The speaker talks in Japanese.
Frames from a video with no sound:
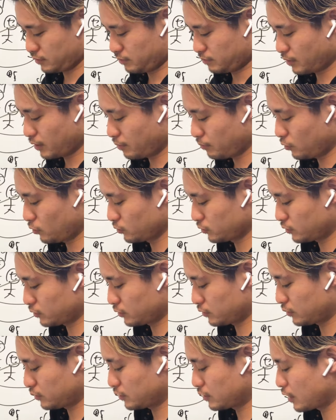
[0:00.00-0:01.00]
守っ
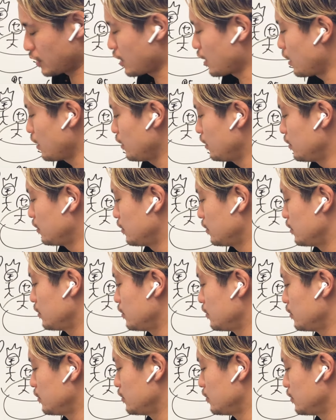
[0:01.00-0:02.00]
た、
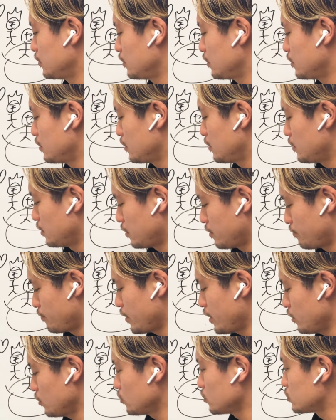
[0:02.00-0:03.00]

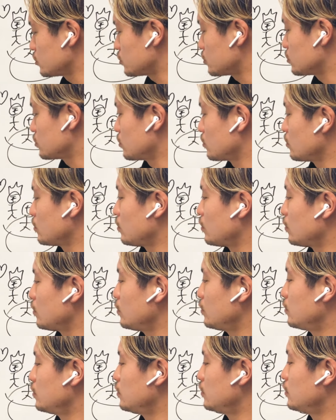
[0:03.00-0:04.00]
メロスと
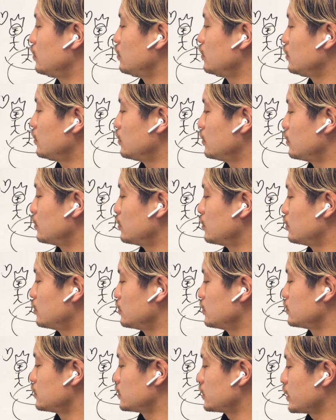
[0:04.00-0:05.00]

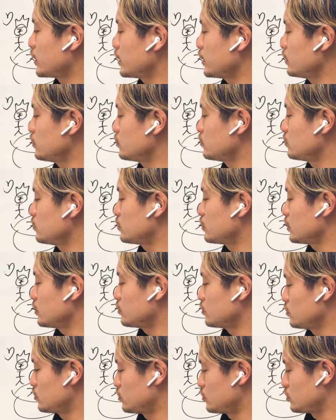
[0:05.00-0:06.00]

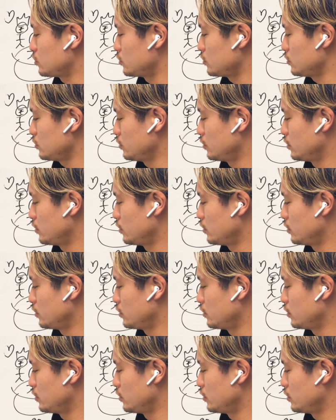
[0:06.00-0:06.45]
セリヌンティウス